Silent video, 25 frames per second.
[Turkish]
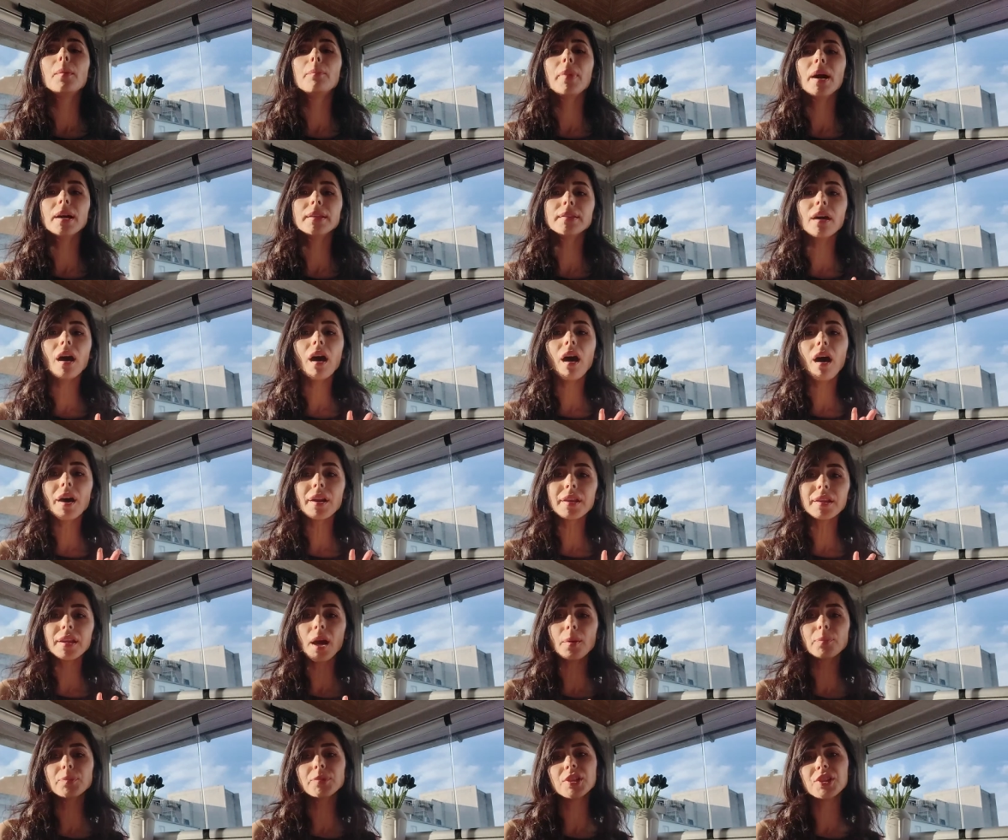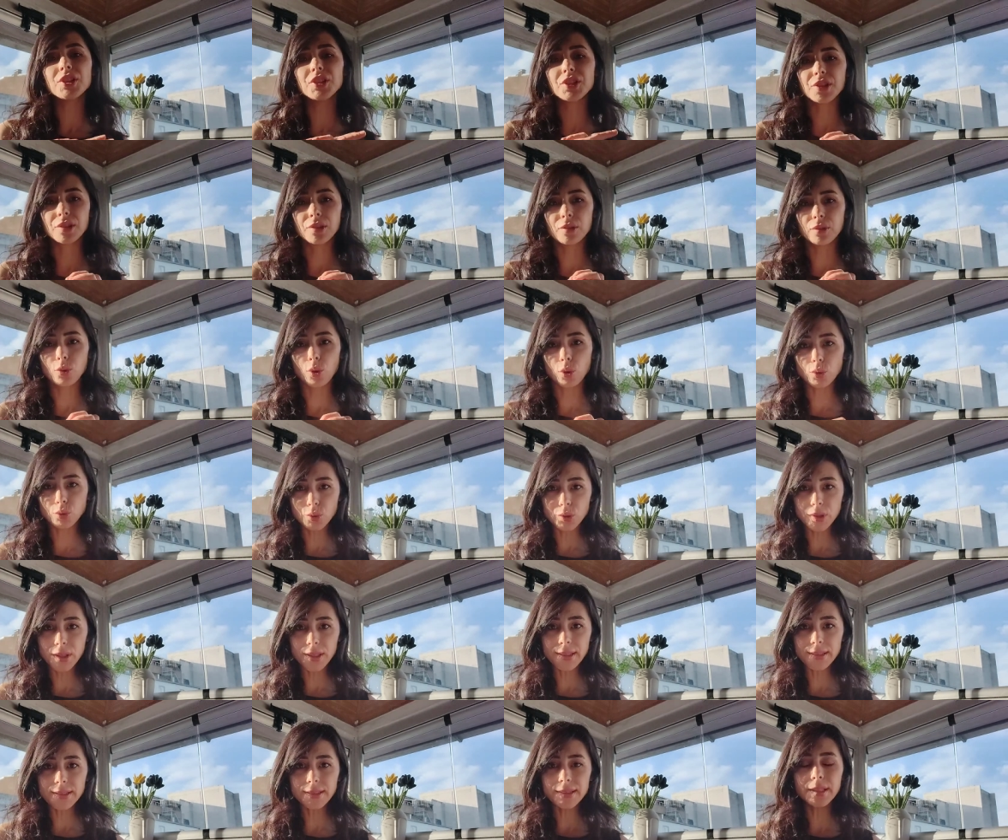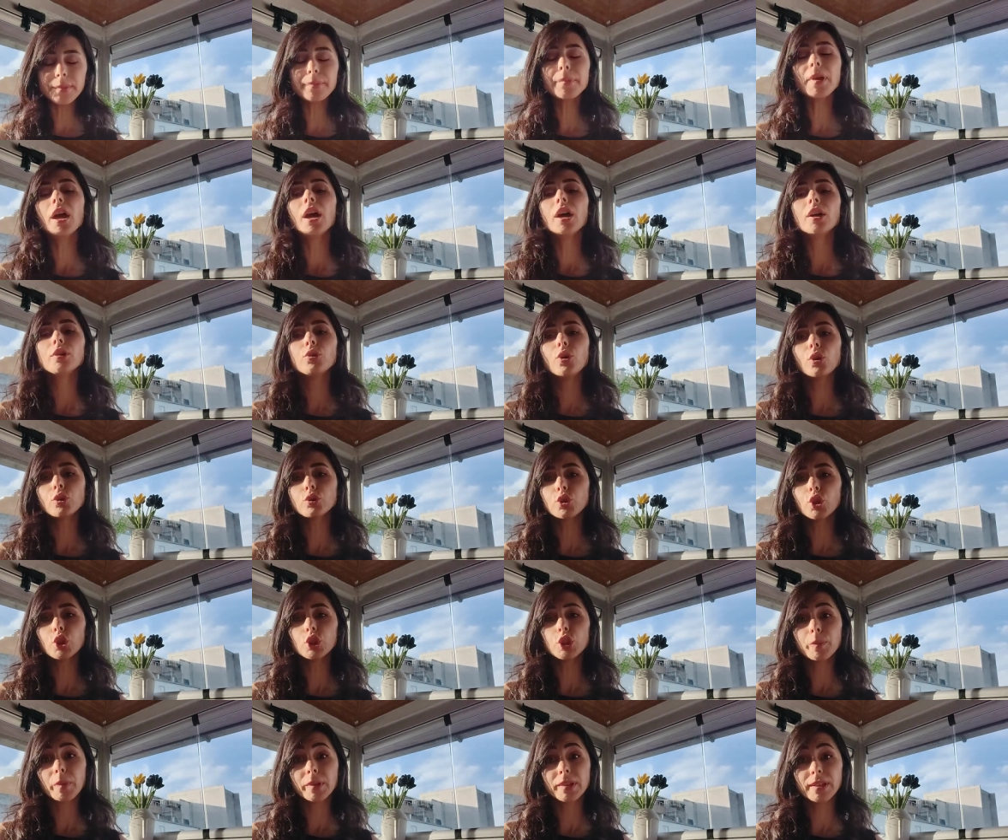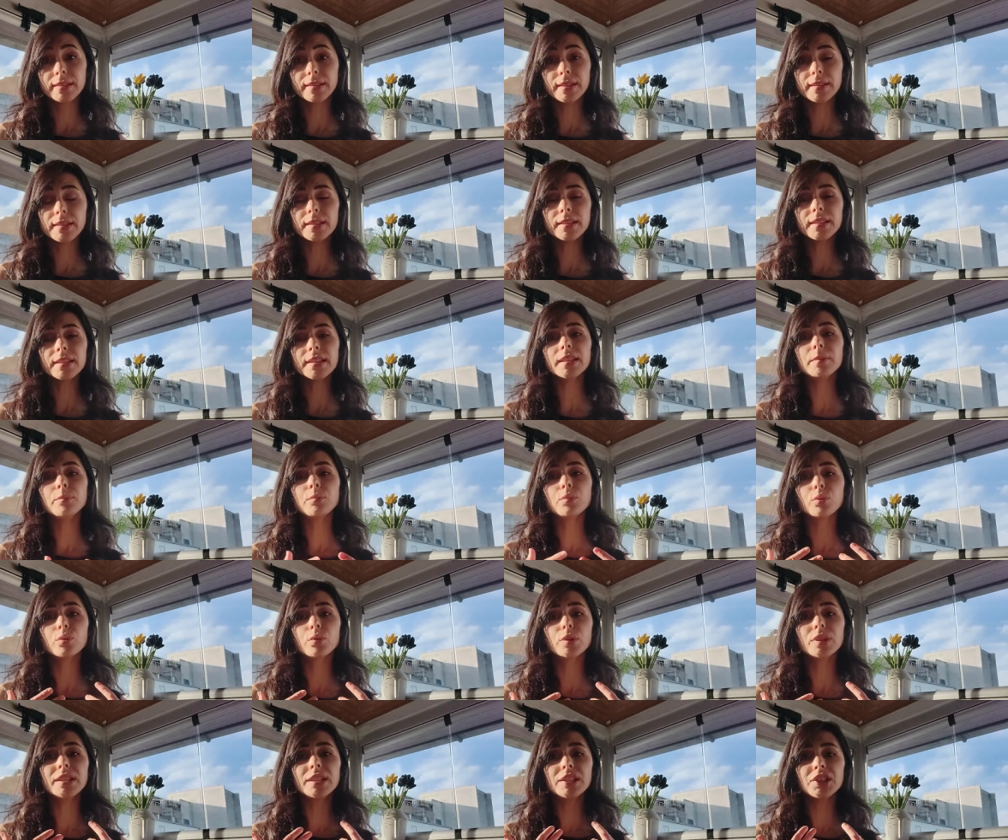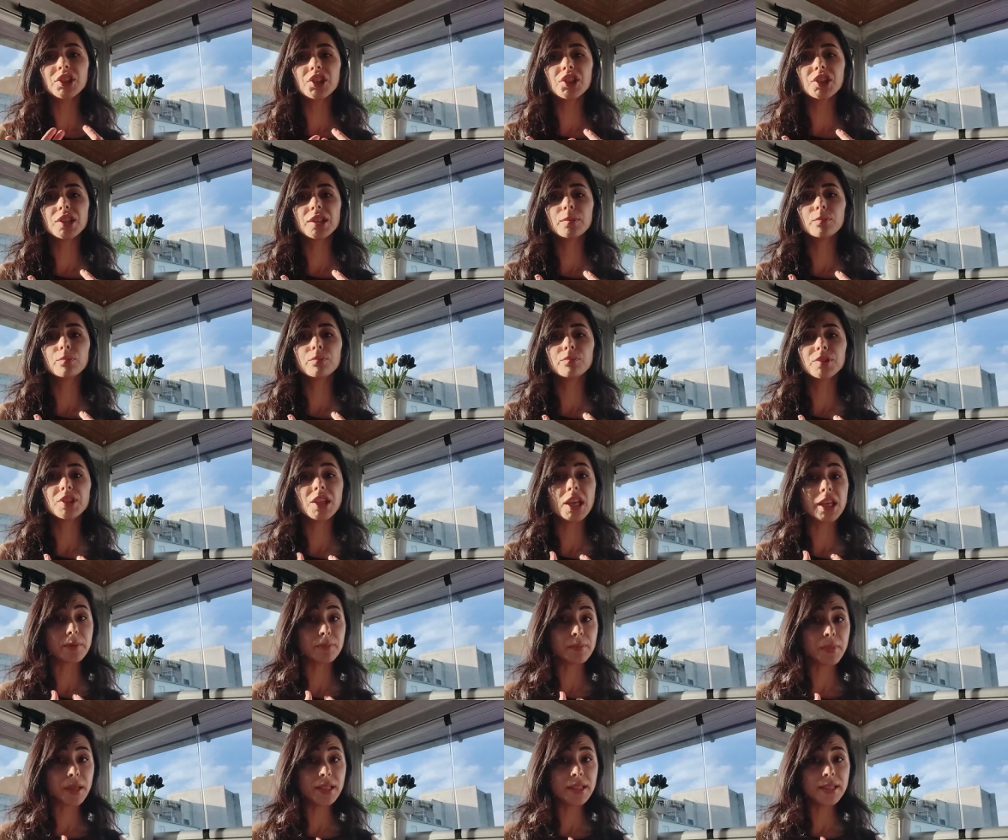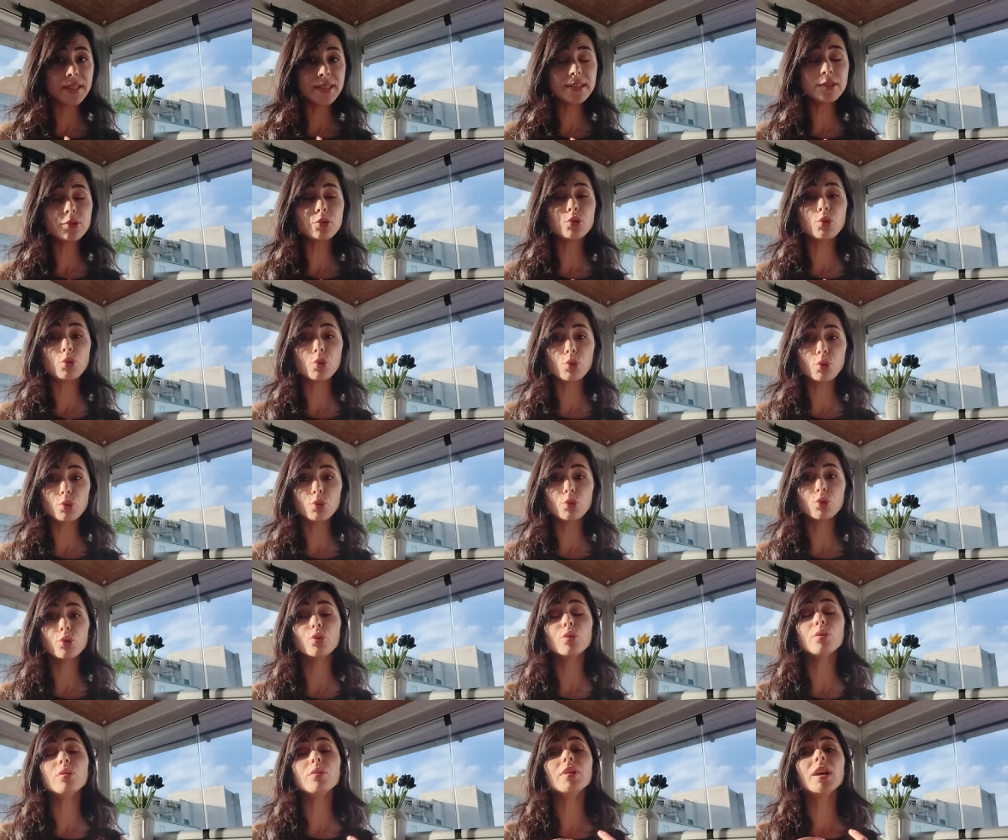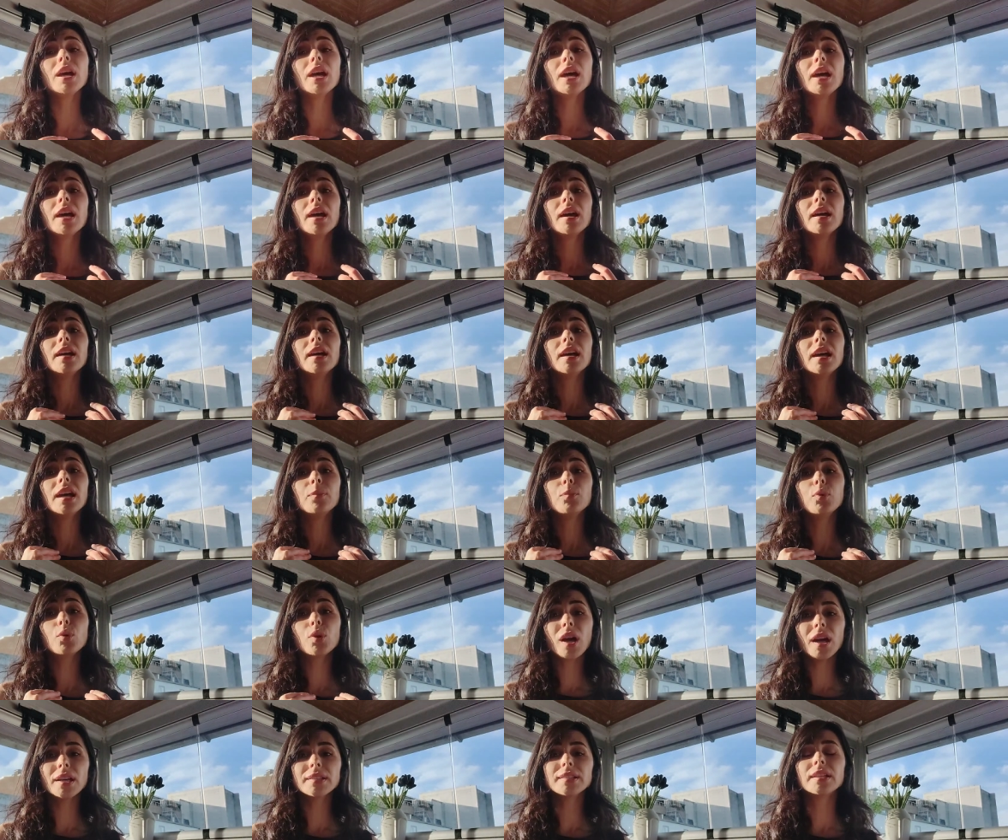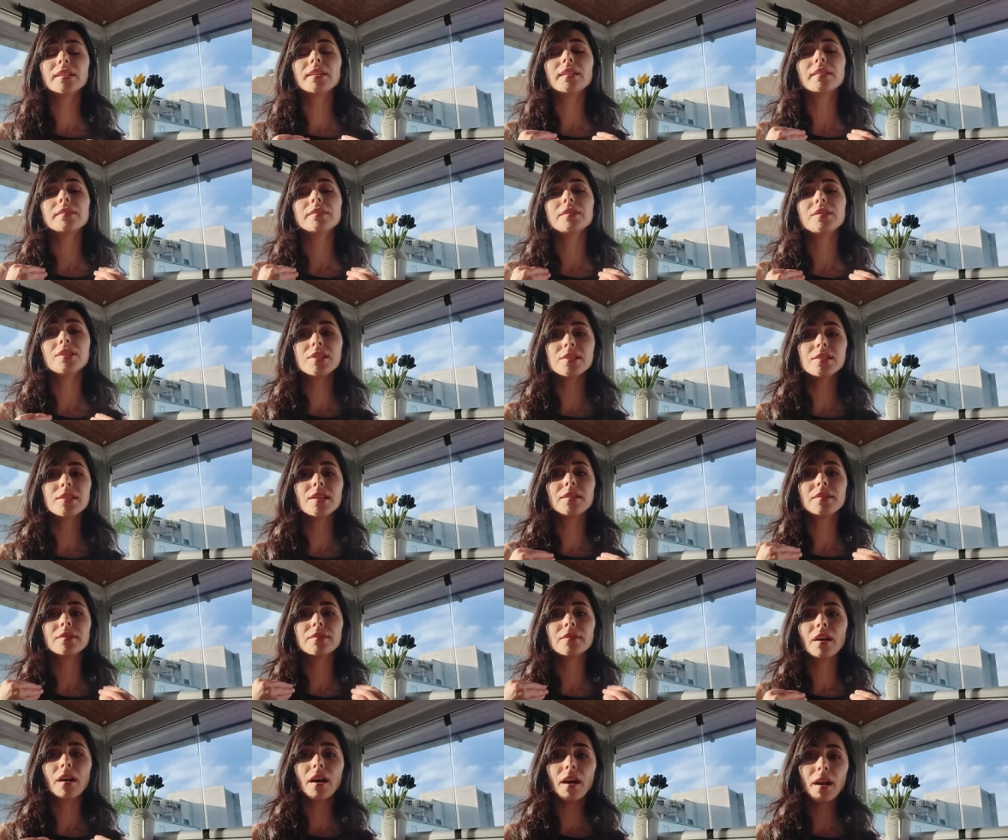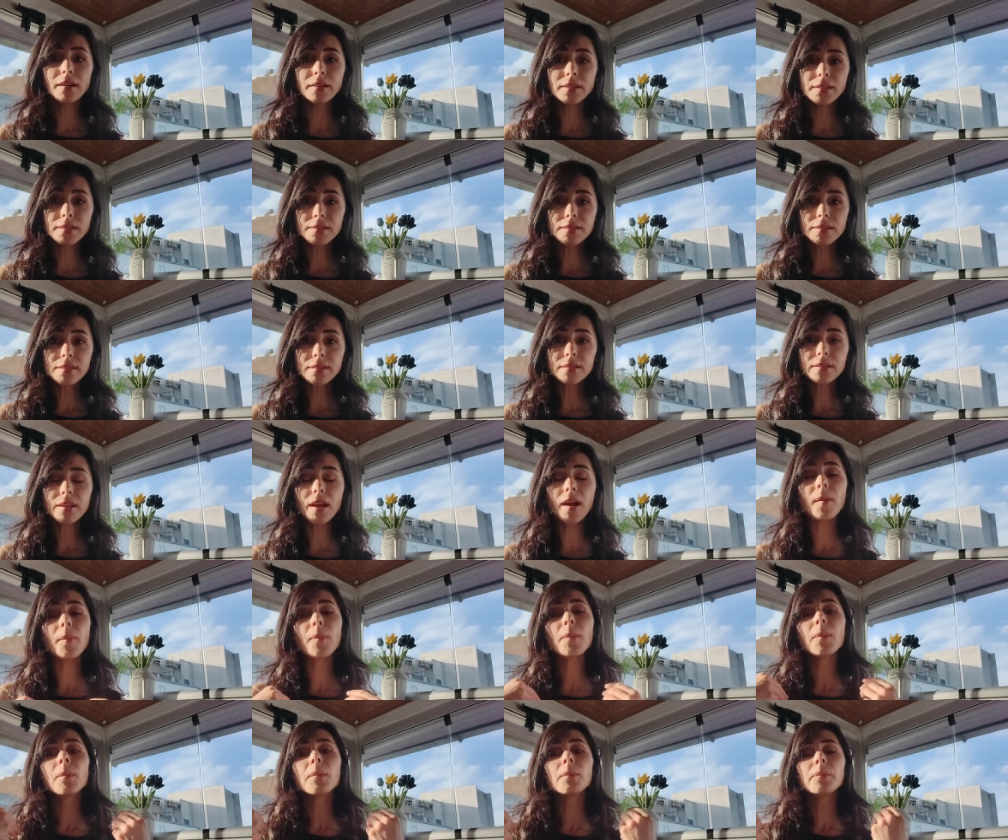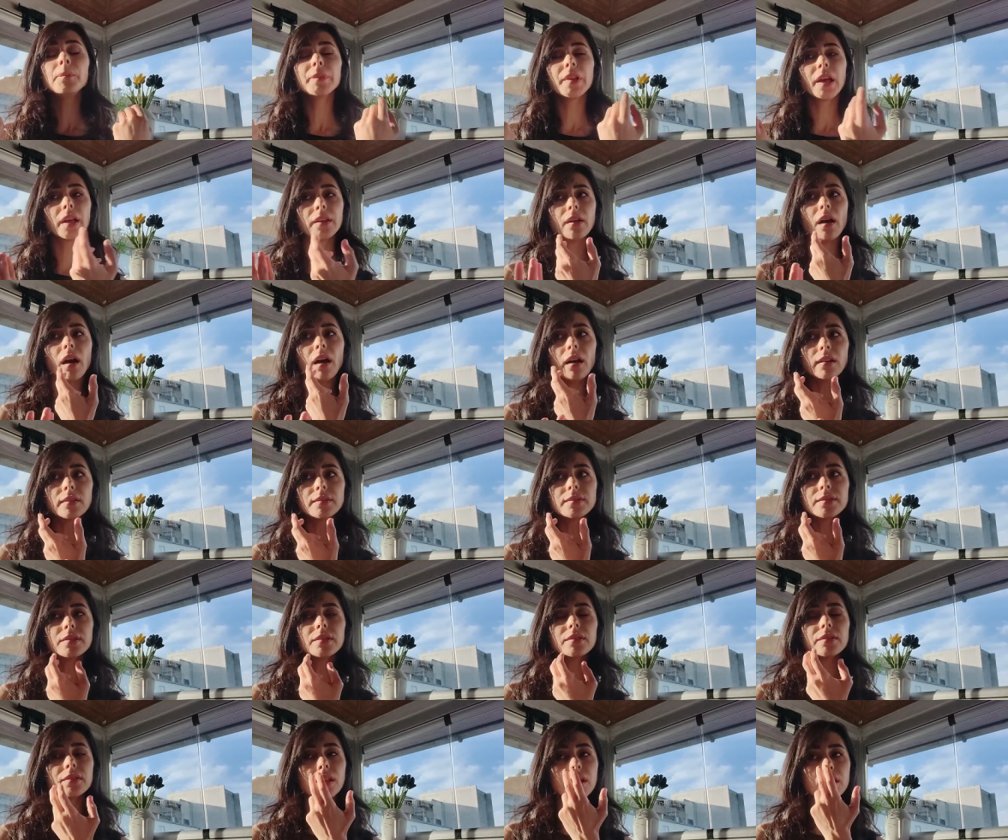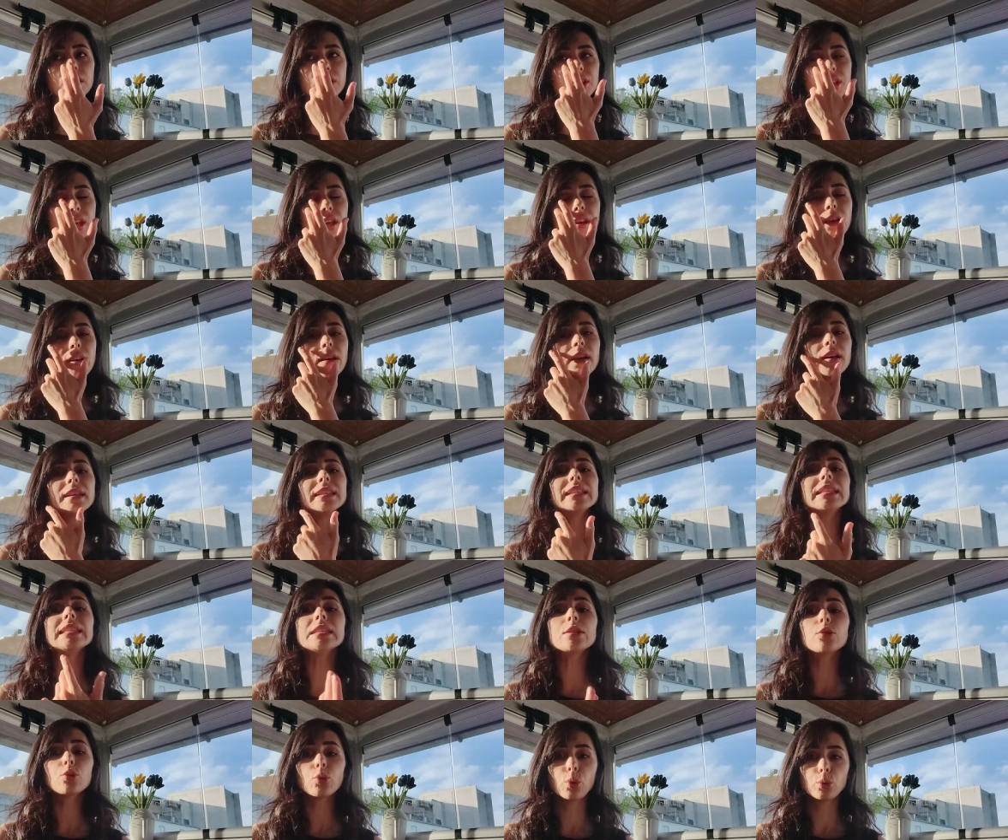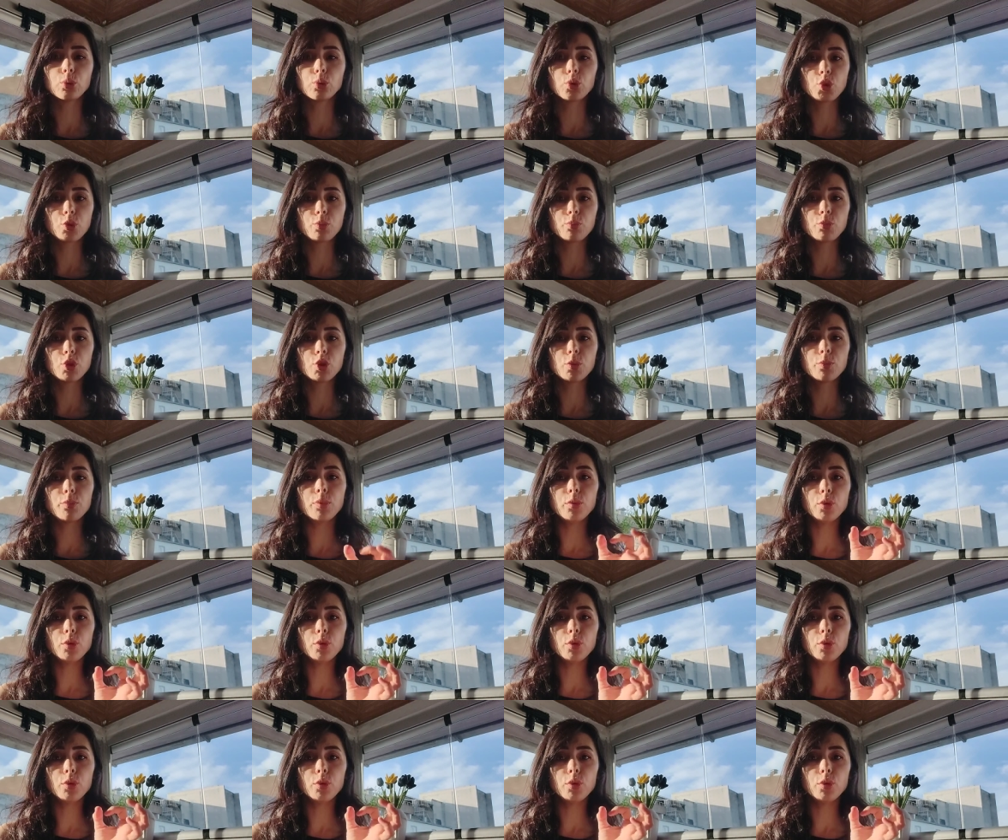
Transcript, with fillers: Ben de ağrı yaptığı için doktora gittim. Doktor da bana dedi ki bu iki dişini çekmeliyiz çünkü e, bu kanal dişlerin arkasında yani altında şey e, kist oluşmuş.